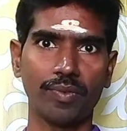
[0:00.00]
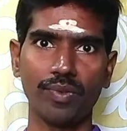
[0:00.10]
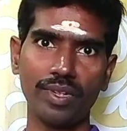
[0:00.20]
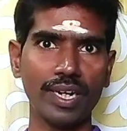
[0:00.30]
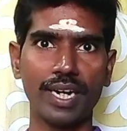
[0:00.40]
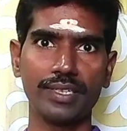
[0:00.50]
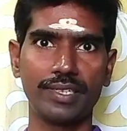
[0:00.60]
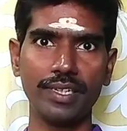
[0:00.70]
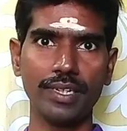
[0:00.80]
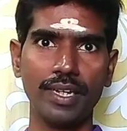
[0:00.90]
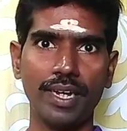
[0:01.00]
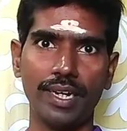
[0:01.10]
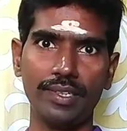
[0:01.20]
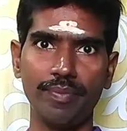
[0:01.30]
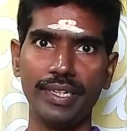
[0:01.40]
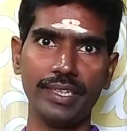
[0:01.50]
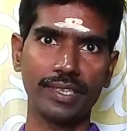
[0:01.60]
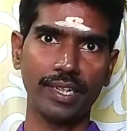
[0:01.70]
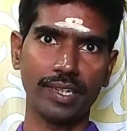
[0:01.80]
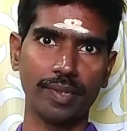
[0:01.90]
ஒன்று ஆட்சி அல்லது
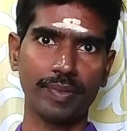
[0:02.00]
மீனத்திலே